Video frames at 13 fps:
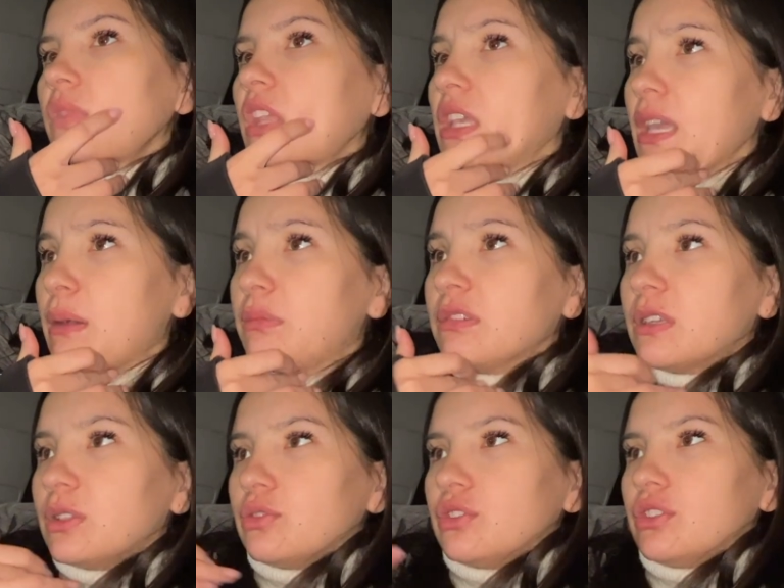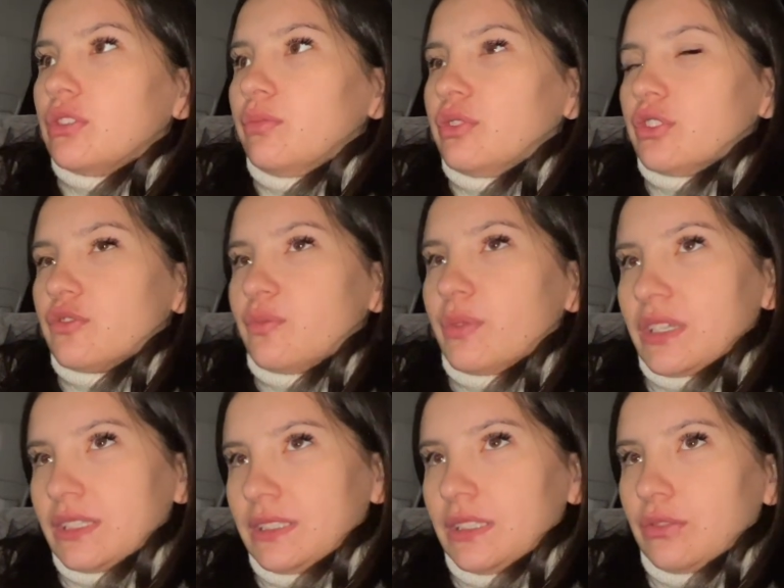яблок, которые ты берешь в
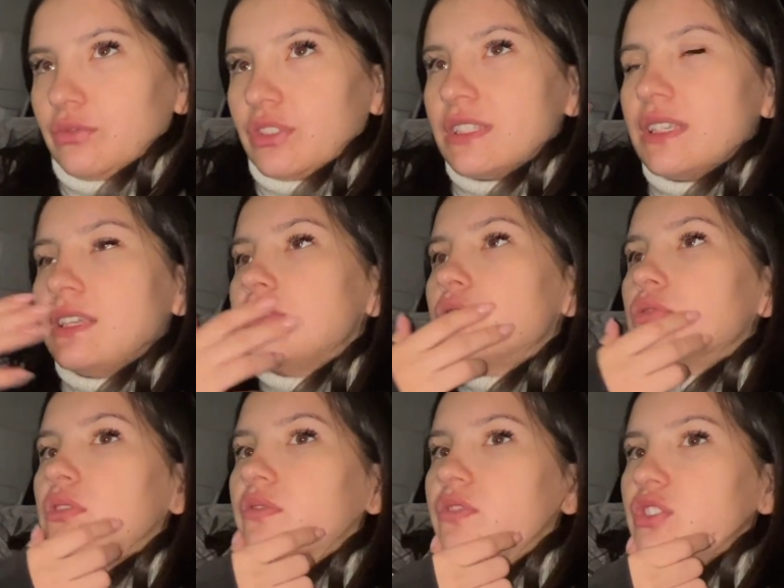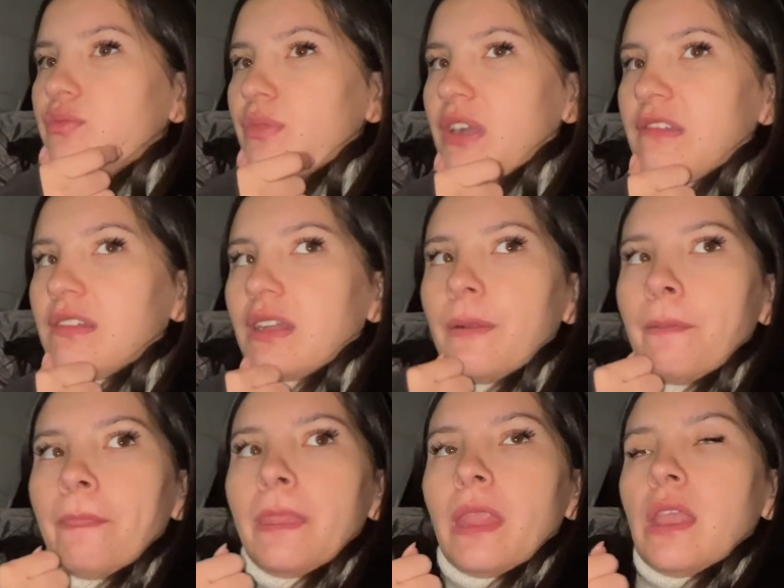магазине. У нас есть соковыжималка,
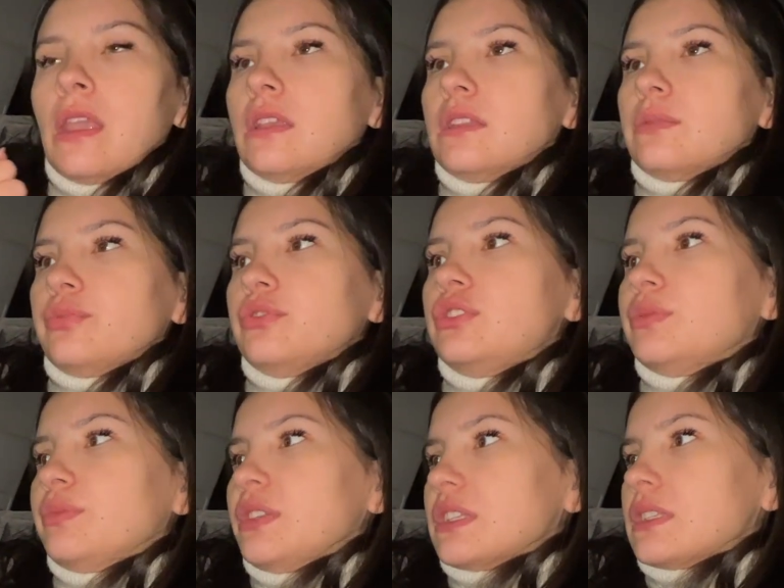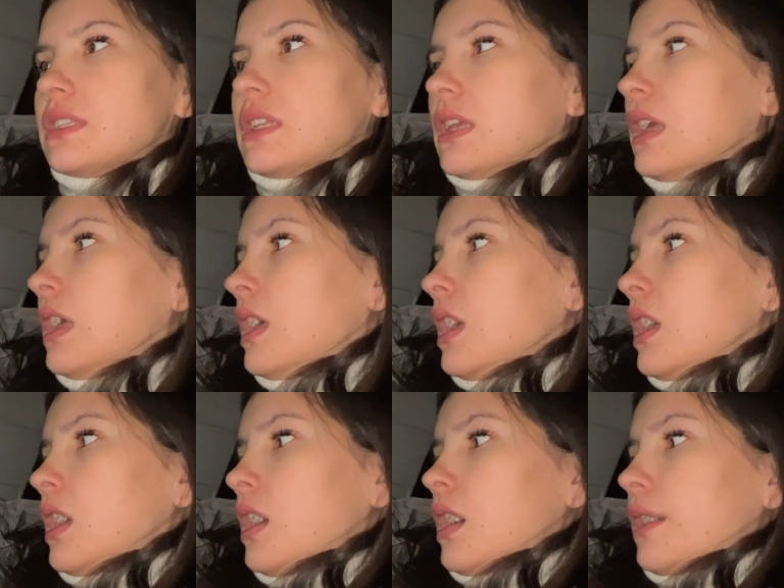и, допустим, если
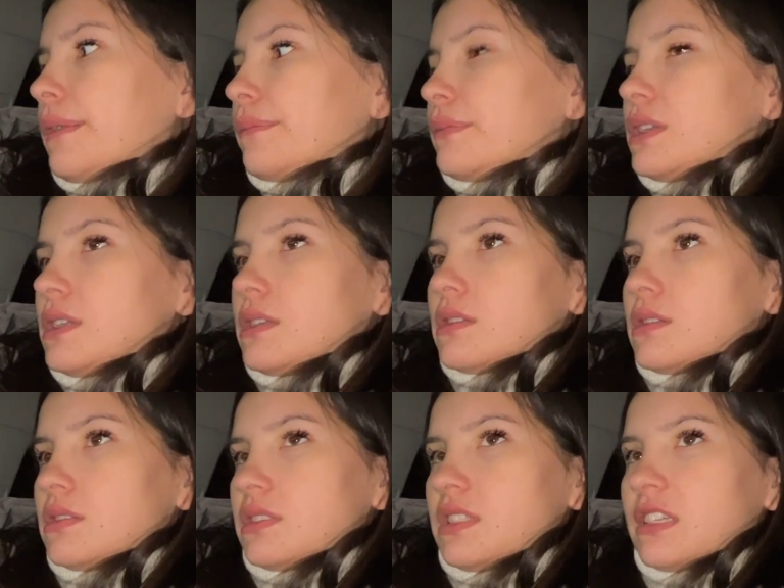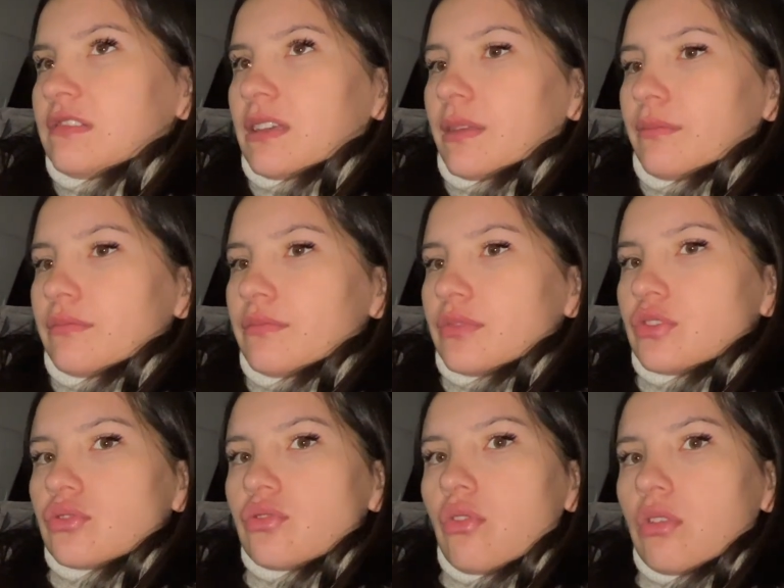а, мы сделаем
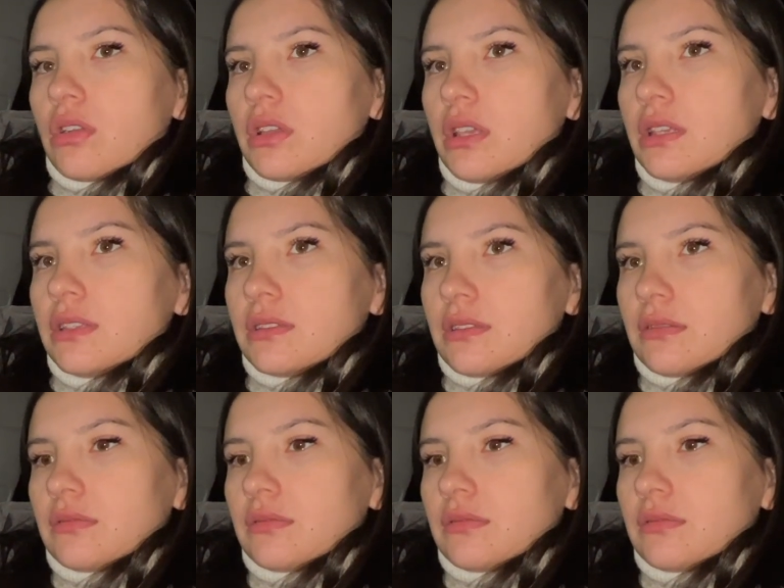сок из